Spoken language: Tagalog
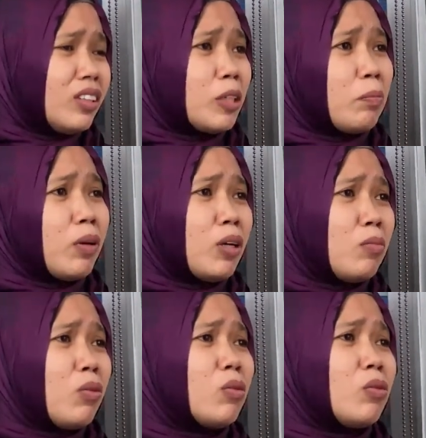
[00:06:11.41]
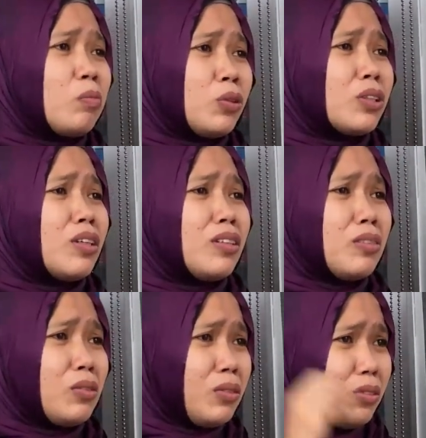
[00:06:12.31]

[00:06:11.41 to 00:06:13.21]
Sa panamahulo po siya ngayon.